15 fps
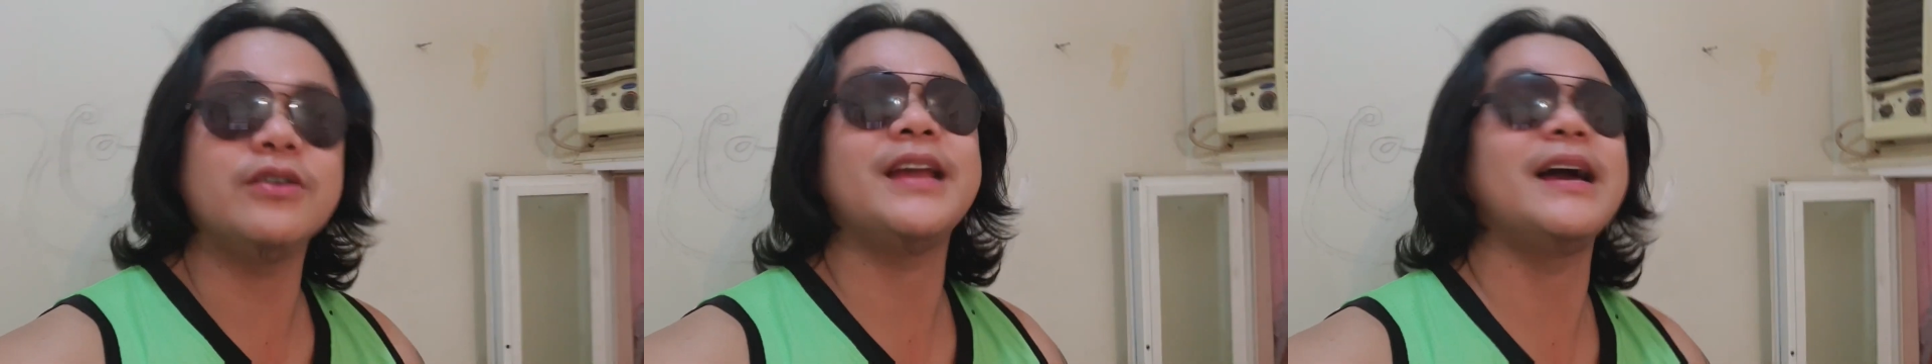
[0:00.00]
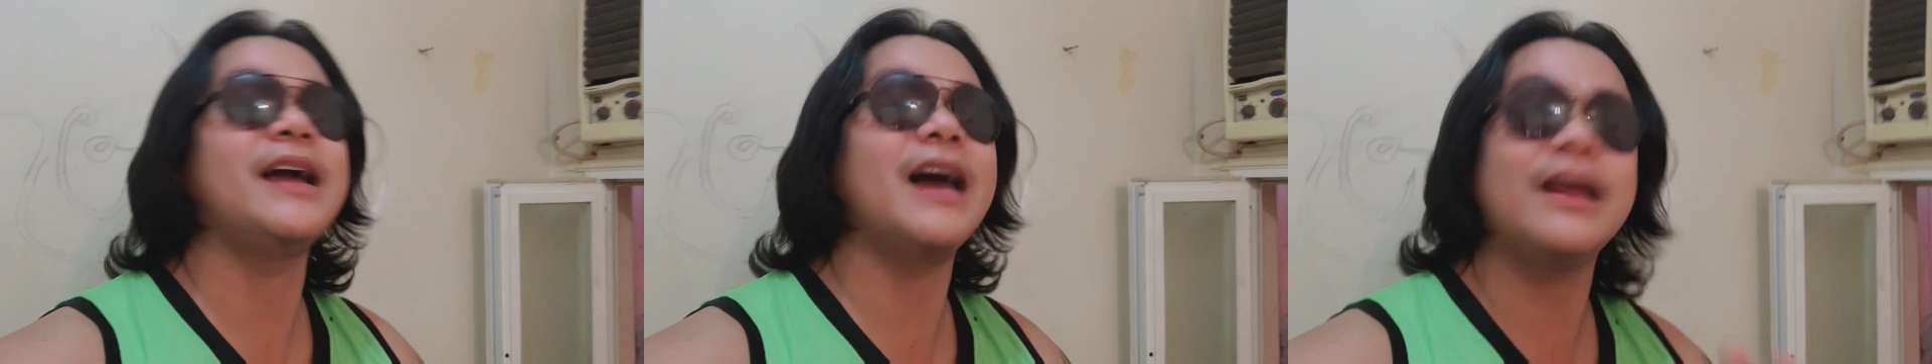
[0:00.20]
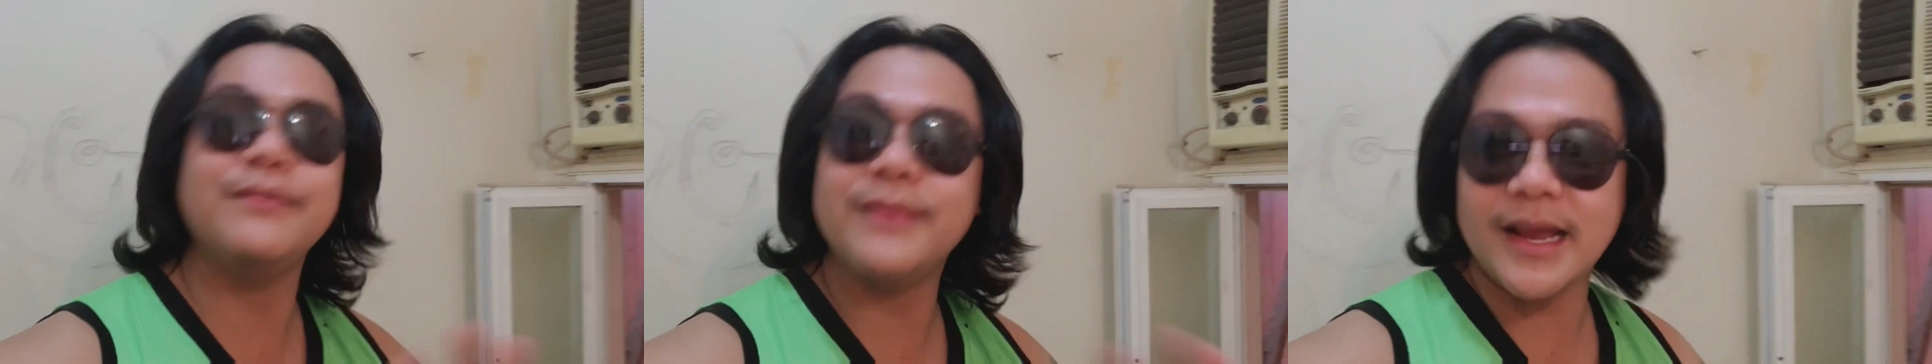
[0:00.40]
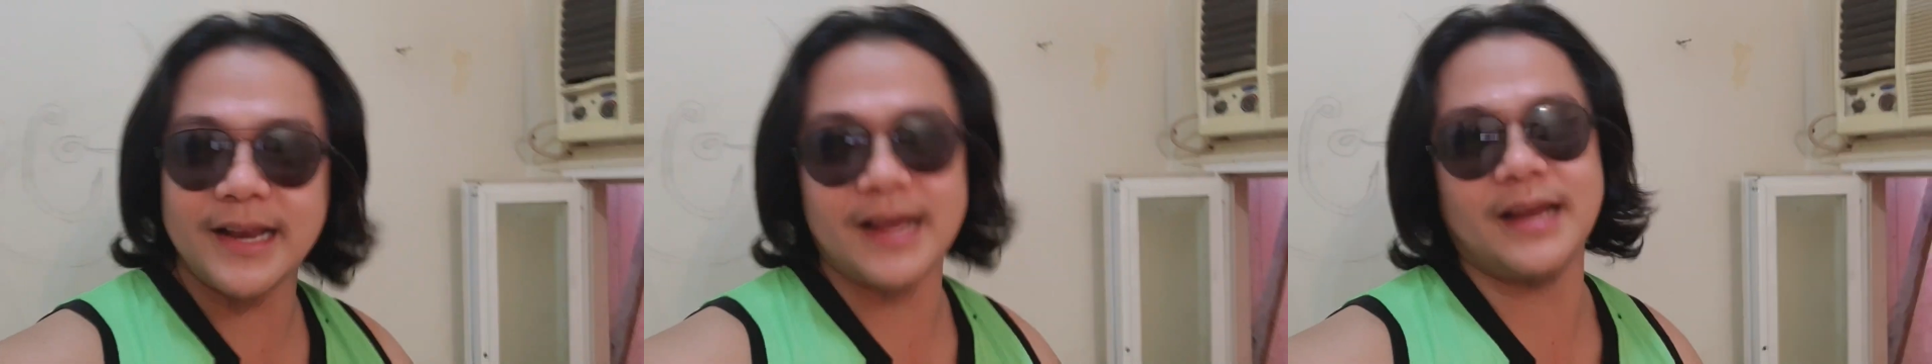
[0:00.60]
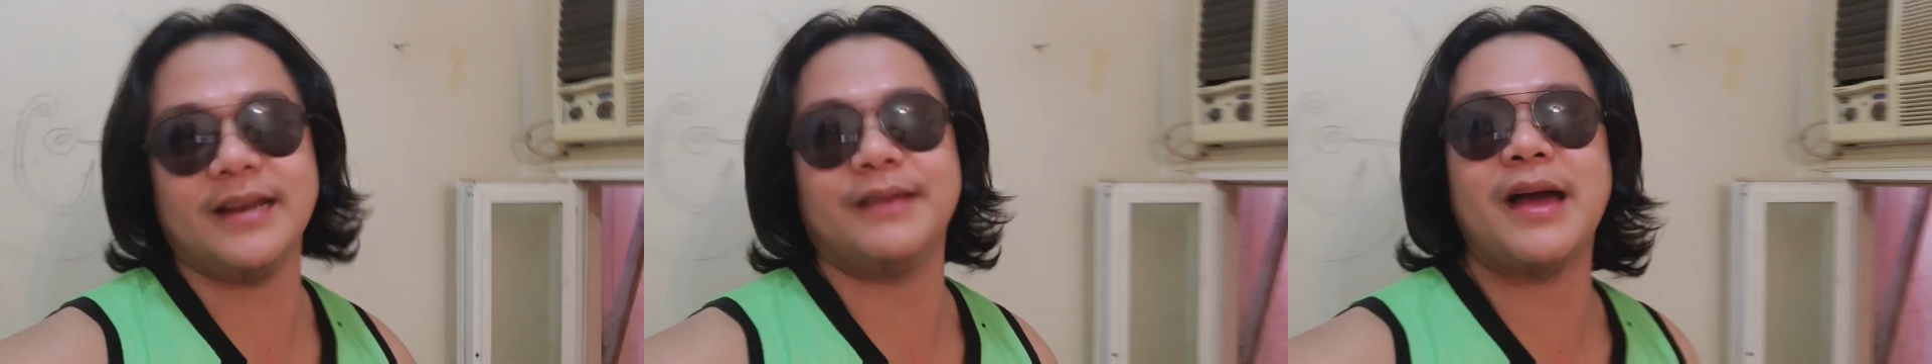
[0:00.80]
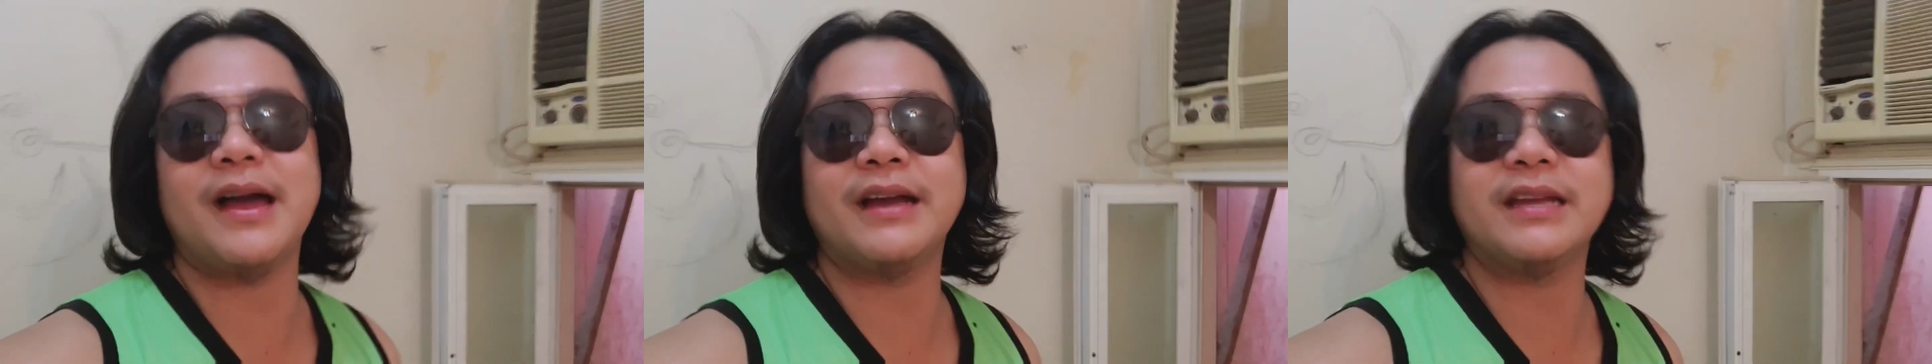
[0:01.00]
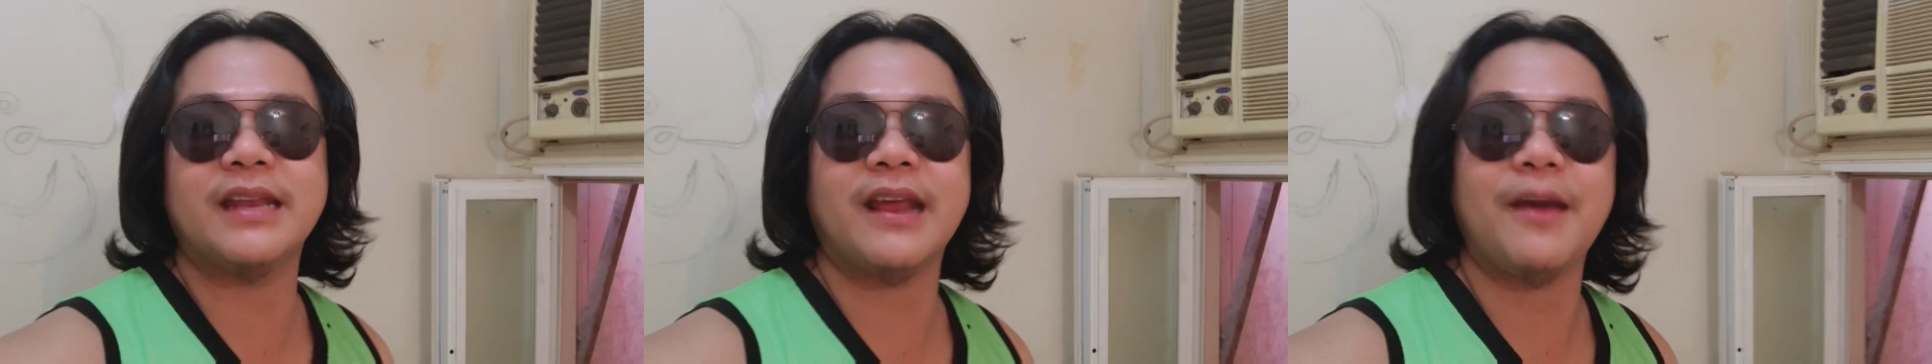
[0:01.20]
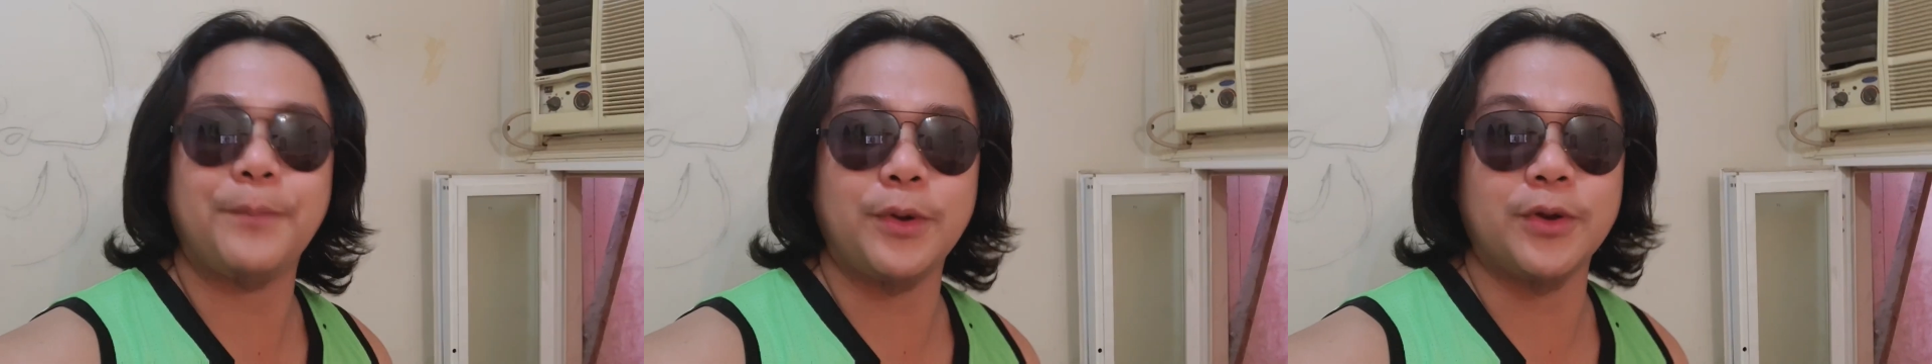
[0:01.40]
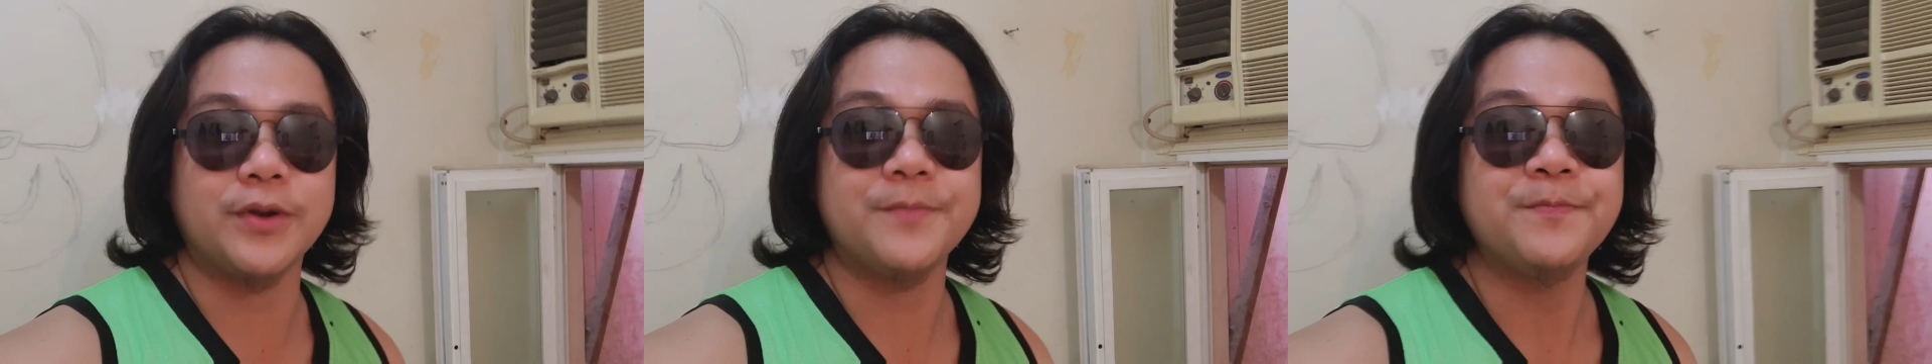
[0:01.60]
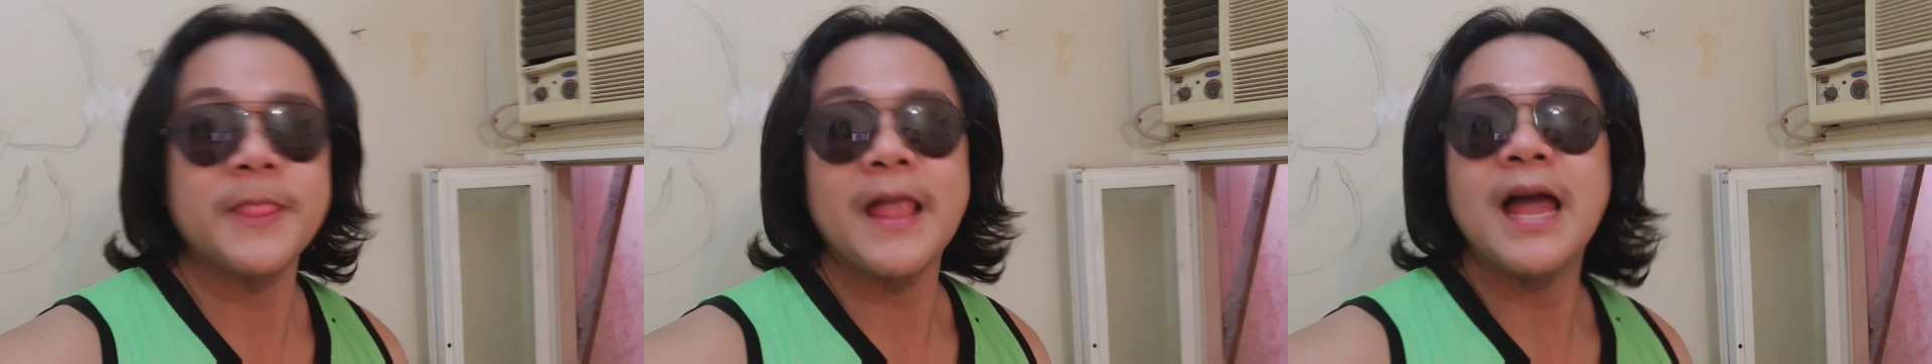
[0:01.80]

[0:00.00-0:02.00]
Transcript: daghan mi na nag-re-upload.